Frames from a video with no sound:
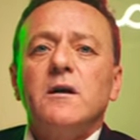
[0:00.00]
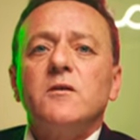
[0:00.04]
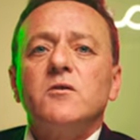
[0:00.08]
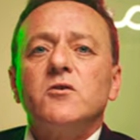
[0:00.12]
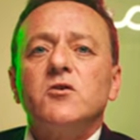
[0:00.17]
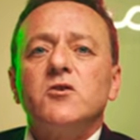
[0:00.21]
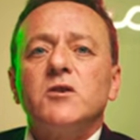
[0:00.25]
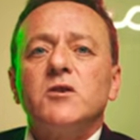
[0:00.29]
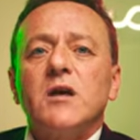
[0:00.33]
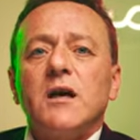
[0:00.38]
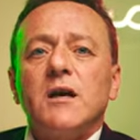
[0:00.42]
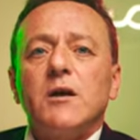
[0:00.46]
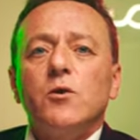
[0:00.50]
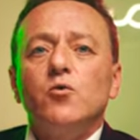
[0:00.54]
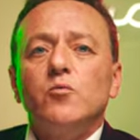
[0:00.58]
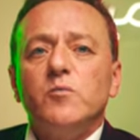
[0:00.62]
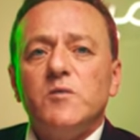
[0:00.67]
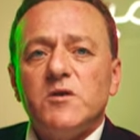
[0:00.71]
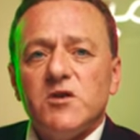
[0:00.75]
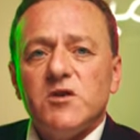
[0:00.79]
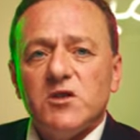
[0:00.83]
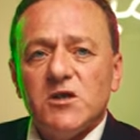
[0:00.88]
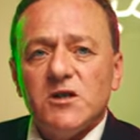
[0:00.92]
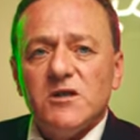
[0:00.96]
نشتغل
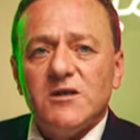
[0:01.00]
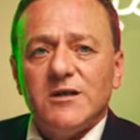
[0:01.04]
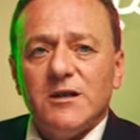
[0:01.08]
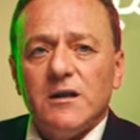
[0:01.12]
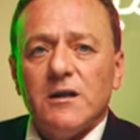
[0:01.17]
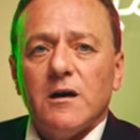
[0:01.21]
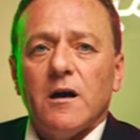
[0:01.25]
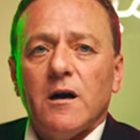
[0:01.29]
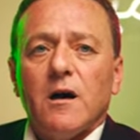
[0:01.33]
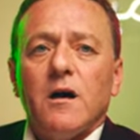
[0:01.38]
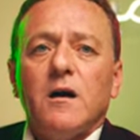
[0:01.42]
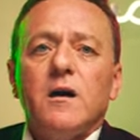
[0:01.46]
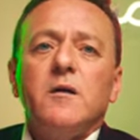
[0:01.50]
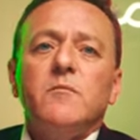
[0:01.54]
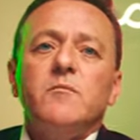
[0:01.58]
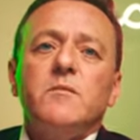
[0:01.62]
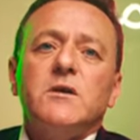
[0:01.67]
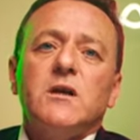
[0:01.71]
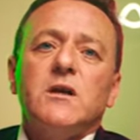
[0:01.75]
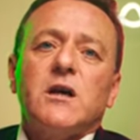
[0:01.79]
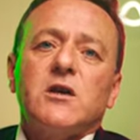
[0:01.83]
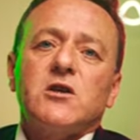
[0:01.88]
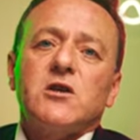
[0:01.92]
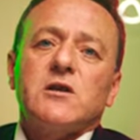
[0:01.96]
بجدية
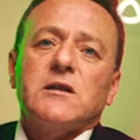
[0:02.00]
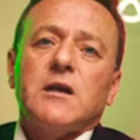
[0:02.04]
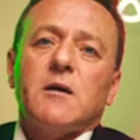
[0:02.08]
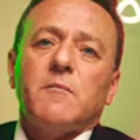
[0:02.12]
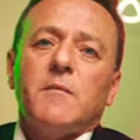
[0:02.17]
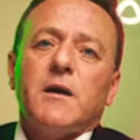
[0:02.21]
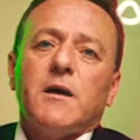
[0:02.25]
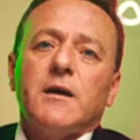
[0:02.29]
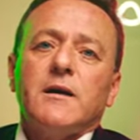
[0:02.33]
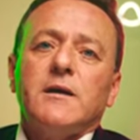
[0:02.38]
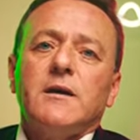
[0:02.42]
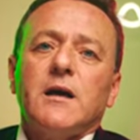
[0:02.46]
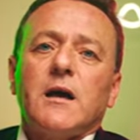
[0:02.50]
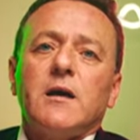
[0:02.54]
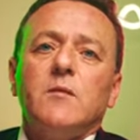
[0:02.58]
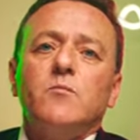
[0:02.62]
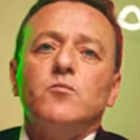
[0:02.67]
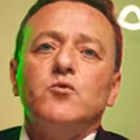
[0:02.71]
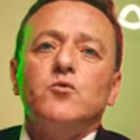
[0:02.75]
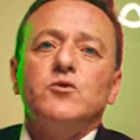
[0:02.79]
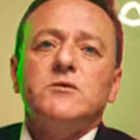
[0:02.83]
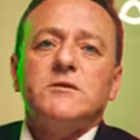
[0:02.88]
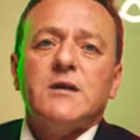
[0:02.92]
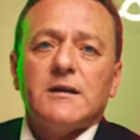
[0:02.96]
من أجل ضمان نقل
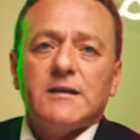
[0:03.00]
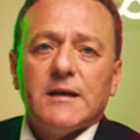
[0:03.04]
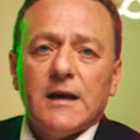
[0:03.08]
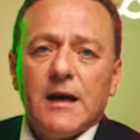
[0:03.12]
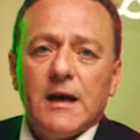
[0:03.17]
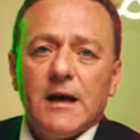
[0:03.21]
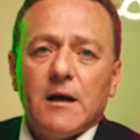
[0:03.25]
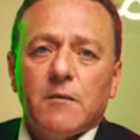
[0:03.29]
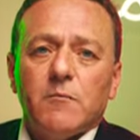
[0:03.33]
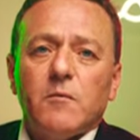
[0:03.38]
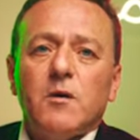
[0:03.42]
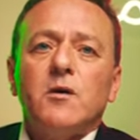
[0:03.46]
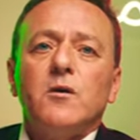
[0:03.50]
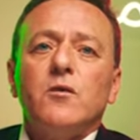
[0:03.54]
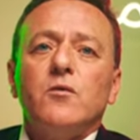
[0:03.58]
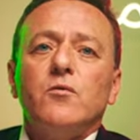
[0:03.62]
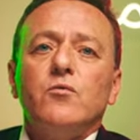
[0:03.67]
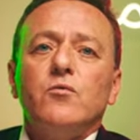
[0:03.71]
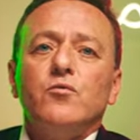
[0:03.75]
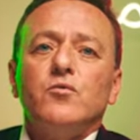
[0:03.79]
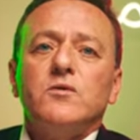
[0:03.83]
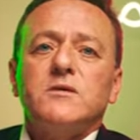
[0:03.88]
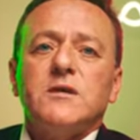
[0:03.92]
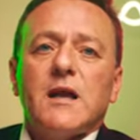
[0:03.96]
مستدام
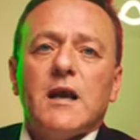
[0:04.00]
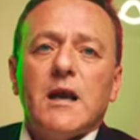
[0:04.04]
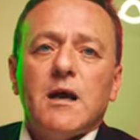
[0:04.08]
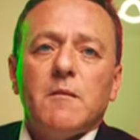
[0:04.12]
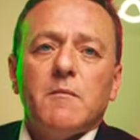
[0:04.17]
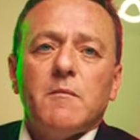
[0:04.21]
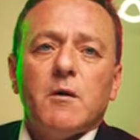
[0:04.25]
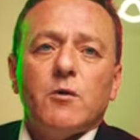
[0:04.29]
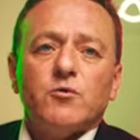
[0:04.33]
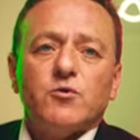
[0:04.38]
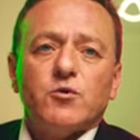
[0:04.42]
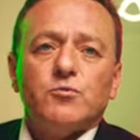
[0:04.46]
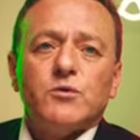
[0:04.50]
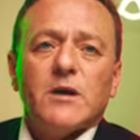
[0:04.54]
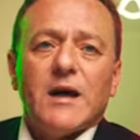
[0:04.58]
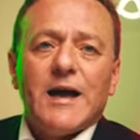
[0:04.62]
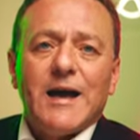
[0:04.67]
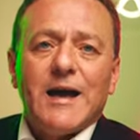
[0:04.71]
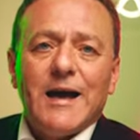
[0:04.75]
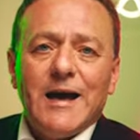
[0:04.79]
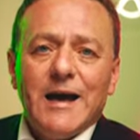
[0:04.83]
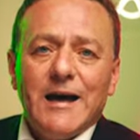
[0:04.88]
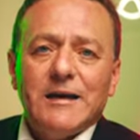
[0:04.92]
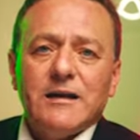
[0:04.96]
ذو سلامة وجودة
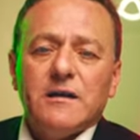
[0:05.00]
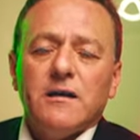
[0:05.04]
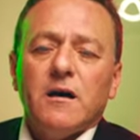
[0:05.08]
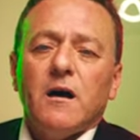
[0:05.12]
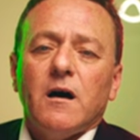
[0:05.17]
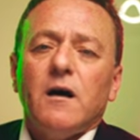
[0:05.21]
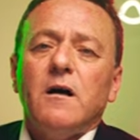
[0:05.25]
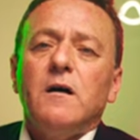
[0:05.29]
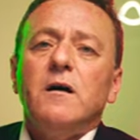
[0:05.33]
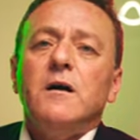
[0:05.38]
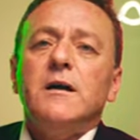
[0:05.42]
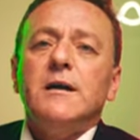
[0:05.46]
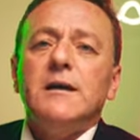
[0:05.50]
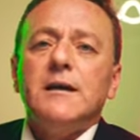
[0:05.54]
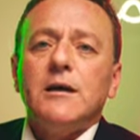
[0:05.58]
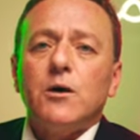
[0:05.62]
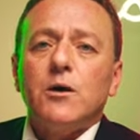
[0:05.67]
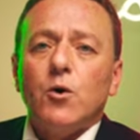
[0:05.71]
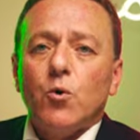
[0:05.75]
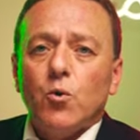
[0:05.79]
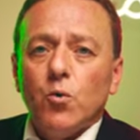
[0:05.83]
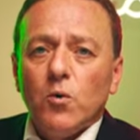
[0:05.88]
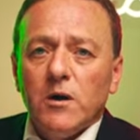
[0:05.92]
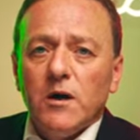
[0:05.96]
عالية
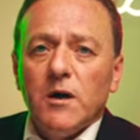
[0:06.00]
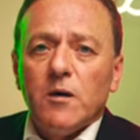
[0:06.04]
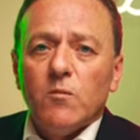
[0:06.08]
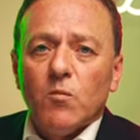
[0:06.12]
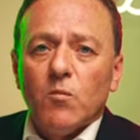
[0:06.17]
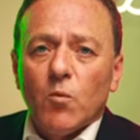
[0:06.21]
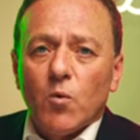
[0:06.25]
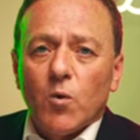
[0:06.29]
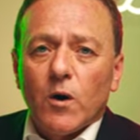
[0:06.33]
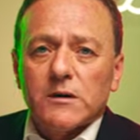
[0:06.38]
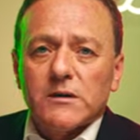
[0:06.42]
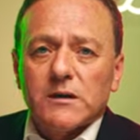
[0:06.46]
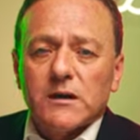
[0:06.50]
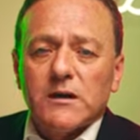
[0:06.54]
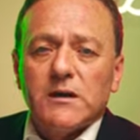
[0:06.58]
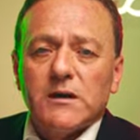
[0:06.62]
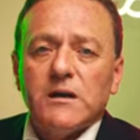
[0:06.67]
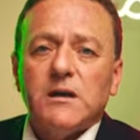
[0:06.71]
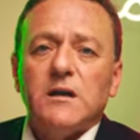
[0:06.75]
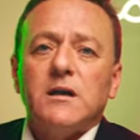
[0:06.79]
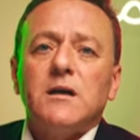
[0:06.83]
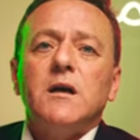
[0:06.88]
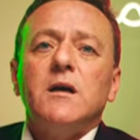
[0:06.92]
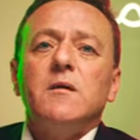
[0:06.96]
لكل
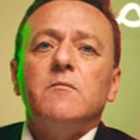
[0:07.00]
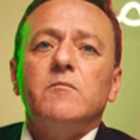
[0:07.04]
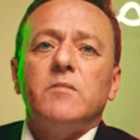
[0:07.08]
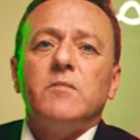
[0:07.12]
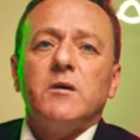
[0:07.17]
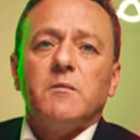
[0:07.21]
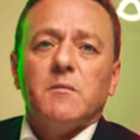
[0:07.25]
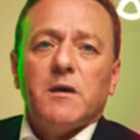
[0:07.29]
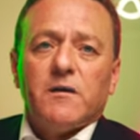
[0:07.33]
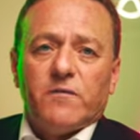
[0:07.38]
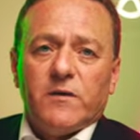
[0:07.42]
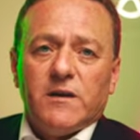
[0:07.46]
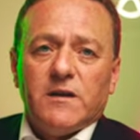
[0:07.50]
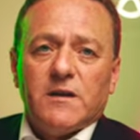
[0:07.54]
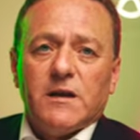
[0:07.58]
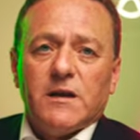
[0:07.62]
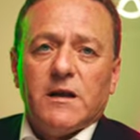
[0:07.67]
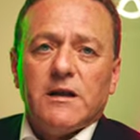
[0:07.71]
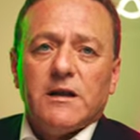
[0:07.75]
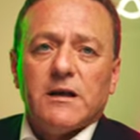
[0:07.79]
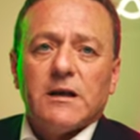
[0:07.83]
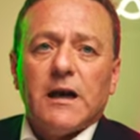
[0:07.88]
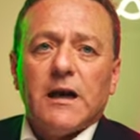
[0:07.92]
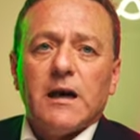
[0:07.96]
المواطنين بما في
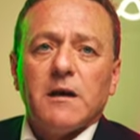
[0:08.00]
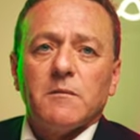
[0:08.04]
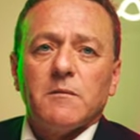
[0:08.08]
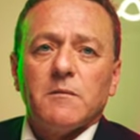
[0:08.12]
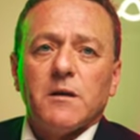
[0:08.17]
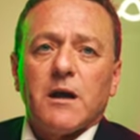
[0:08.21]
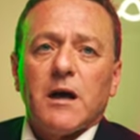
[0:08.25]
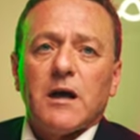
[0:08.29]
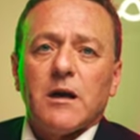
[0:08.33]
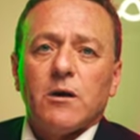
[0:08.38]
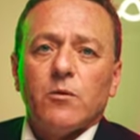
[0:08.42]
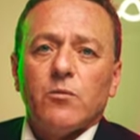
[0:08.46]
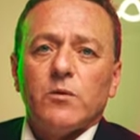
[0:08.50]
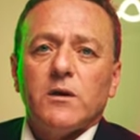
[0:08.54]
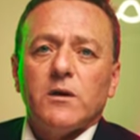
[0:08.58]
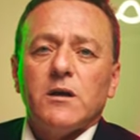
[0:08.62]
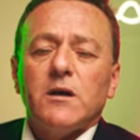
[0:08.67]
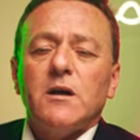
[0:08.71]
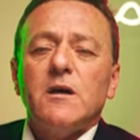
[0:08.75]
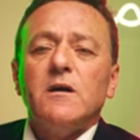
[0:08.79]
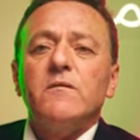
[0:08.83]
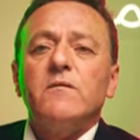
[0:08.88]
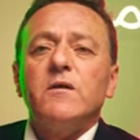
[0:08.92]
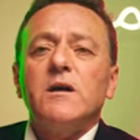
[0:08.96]
ذلك العالم القروي
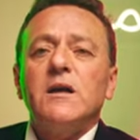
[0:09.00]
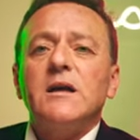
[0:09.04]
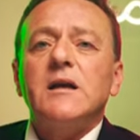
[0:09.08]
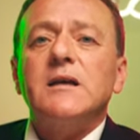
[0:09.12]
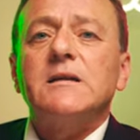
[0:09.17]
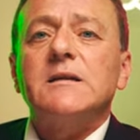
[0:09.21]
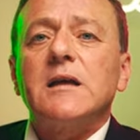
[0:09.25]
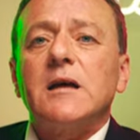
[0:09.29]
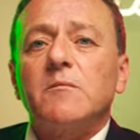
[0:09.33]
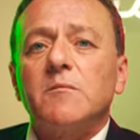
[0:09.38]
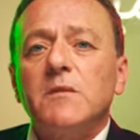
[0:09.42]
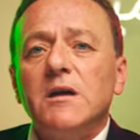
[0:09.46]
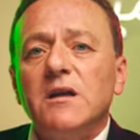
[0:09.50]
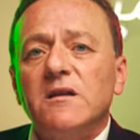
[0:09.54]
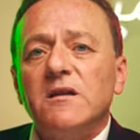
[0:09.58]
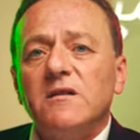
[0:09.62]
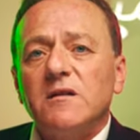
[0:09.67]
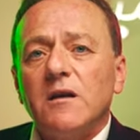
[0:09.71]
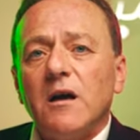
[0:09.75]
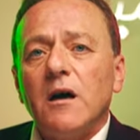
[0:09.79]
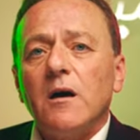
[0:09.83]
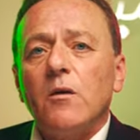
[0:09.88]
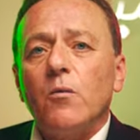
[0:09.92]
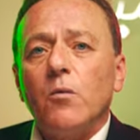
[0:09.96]
في إطار
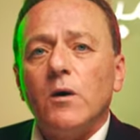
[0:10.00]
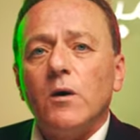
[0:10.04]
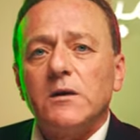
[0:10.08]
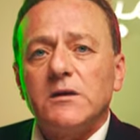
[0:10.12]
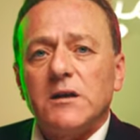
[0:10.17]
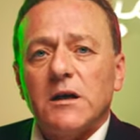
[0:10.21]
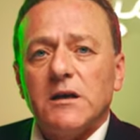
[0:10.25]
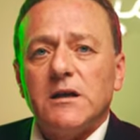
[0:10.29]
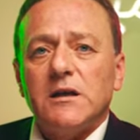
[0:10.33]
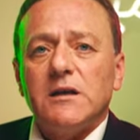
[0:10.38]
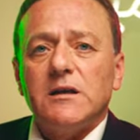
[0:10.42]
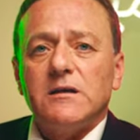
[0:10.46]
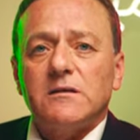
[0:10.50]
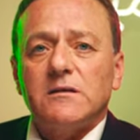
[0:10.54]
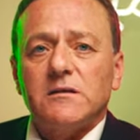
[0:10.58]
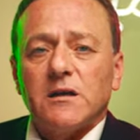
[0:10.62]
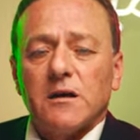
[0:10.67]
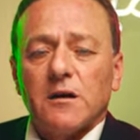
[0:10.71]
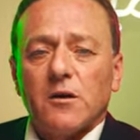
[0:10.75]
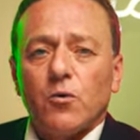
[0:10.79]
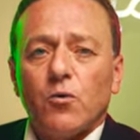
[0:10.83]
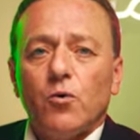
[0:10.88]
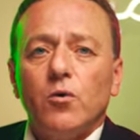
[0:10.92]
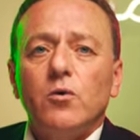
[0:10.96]
ميثاق وطني
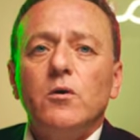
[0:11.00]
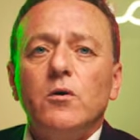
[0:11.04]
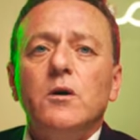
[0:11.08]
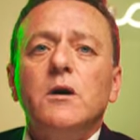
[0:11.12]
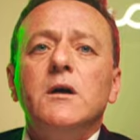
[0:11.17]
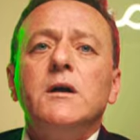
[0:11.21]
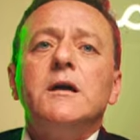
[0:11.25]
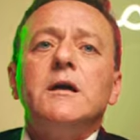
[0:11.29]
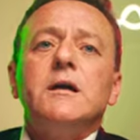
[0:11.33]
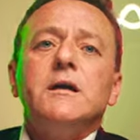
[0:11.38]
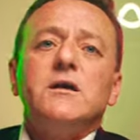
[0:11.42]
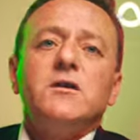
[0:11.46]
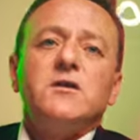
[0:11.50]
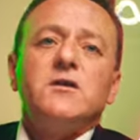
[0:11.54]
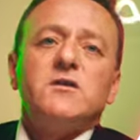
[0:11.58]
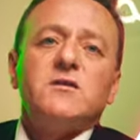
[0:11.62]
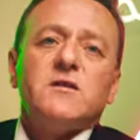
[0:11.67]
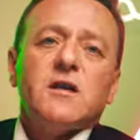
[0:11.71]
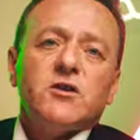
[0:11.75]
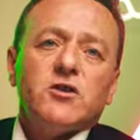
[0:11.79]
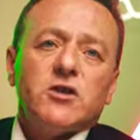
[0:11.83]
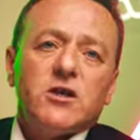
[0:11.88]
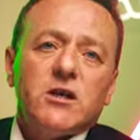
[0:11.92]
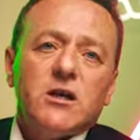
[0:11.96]
للتنقل
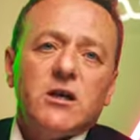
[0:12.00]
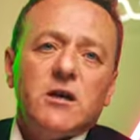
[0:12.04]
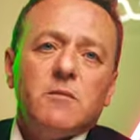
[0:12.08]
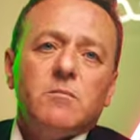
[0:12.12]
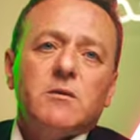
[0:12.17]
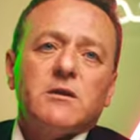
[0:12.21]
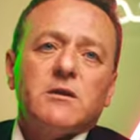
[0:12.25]
يستجيب